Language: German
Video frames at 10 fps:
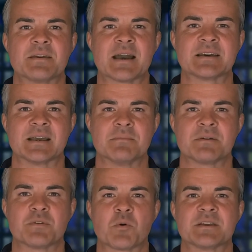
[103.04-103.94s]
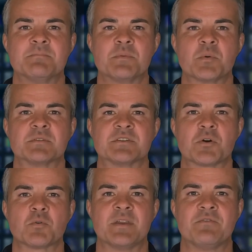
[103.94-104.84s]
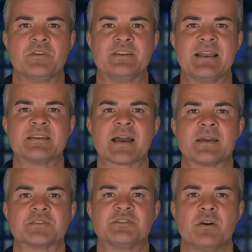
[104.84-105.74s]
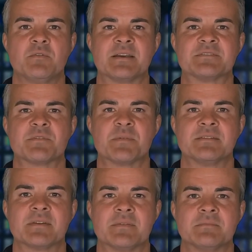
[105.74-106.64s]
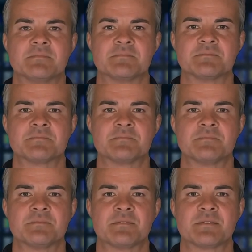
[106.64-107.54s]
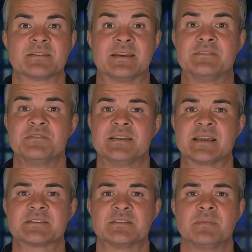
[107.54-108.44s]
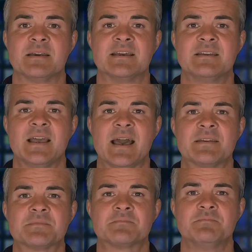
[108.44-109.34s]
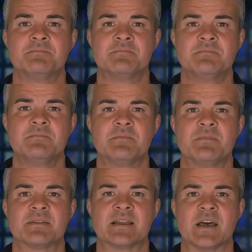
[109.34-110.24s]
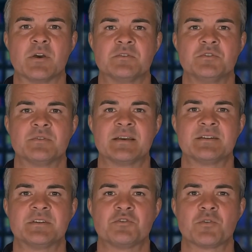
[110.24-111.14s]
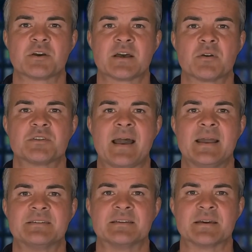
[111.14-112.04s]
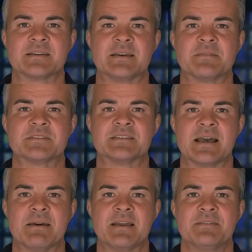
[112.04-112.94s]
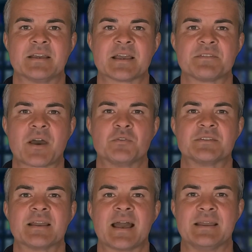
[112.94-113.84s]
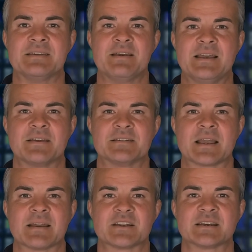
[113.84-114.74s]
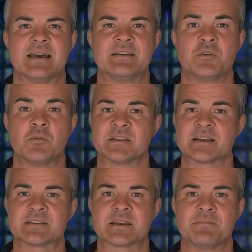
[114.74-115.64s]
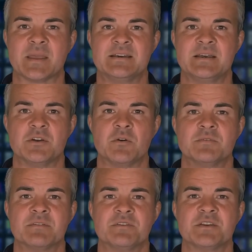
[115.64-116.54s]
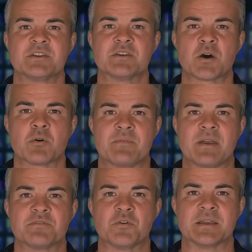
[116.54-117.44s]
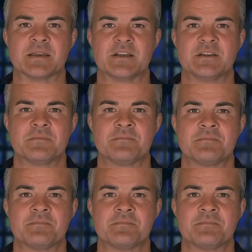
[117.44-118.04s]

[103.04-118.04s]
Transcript: Es kann mit USB-Buchse oder versteckter an Stromnetz verbinden. Zertifiziertes Material der Computertisch wurde aus 1,7-CM-MDF aus E1-Glas hergestellt und ist hinweislich ungiftig, umweltfreundlich.